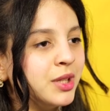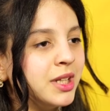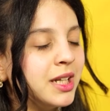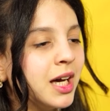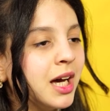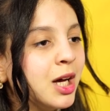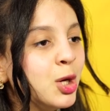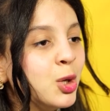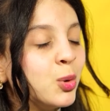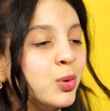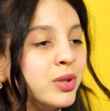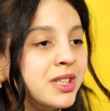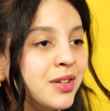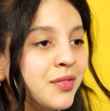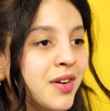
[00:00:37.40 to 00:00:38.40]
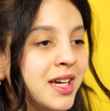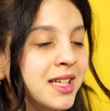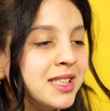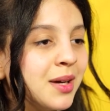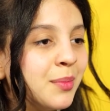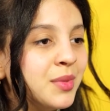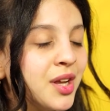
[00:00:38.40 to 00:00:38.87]
لله كنت
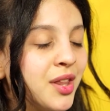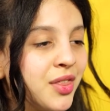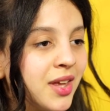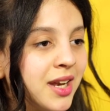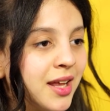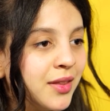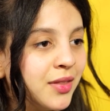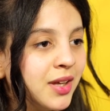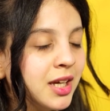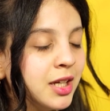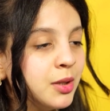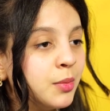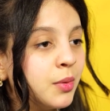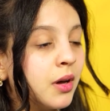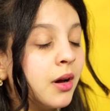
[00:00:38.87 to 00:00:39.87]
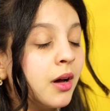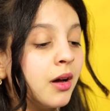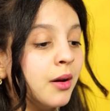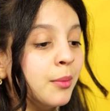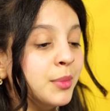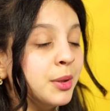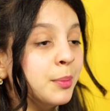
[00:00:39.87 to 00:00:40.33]
الفائزة من الثلاثين
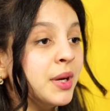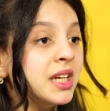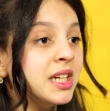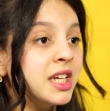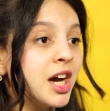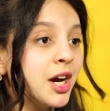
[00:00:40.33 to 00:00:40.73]
آه، من بين